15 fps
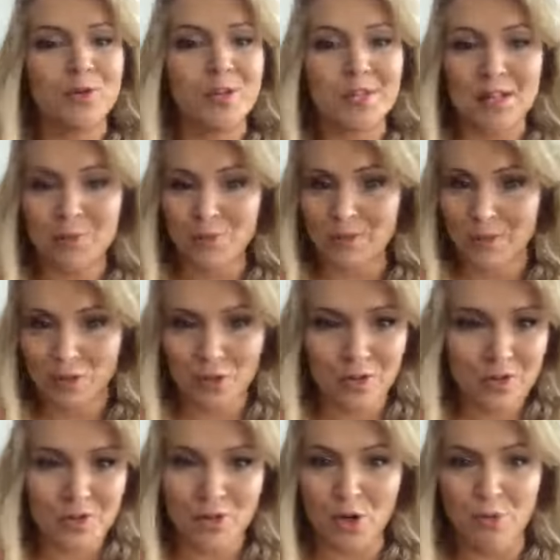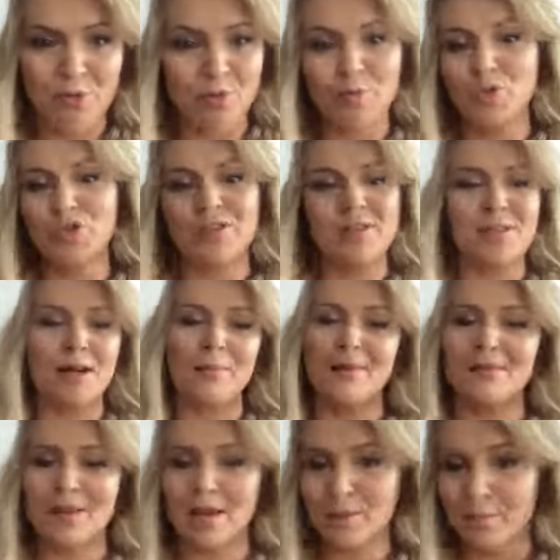bo nikt za mnie tego nie zrobi. Muszę sama
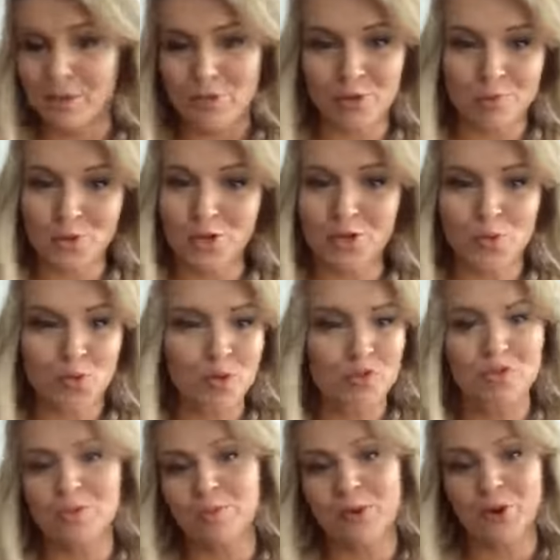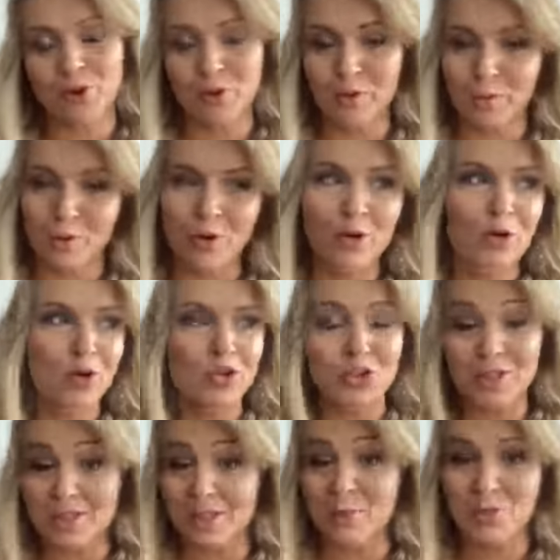zadbać o przyszłość, bo, bo
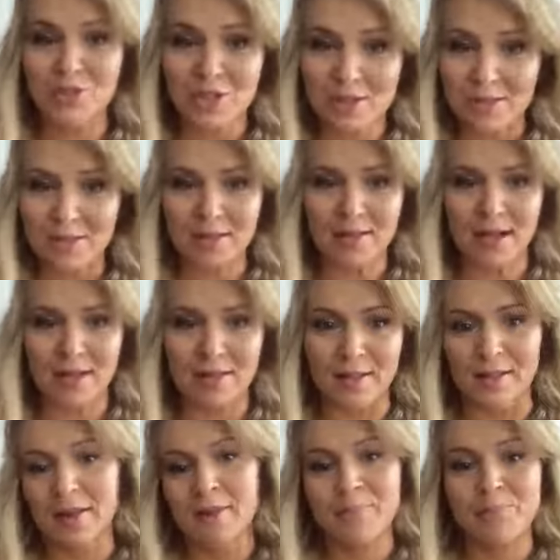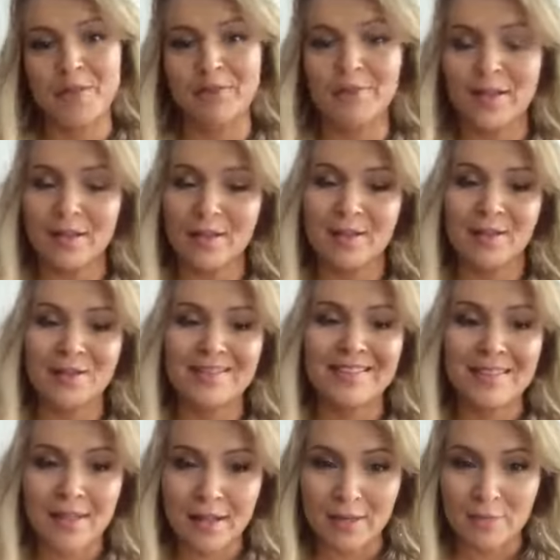rodzice mi nic nie dali. Prawda?
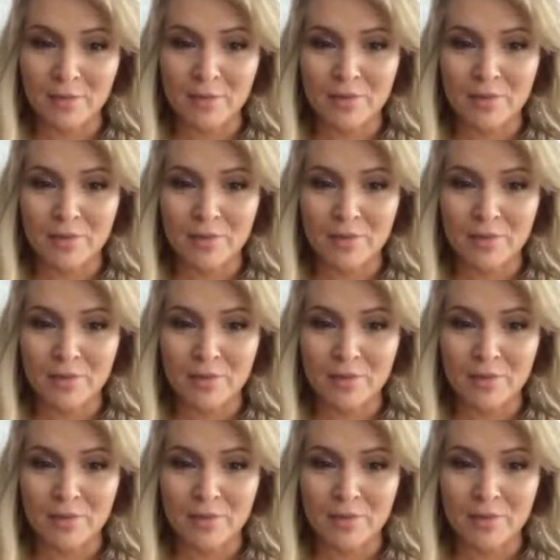Nie.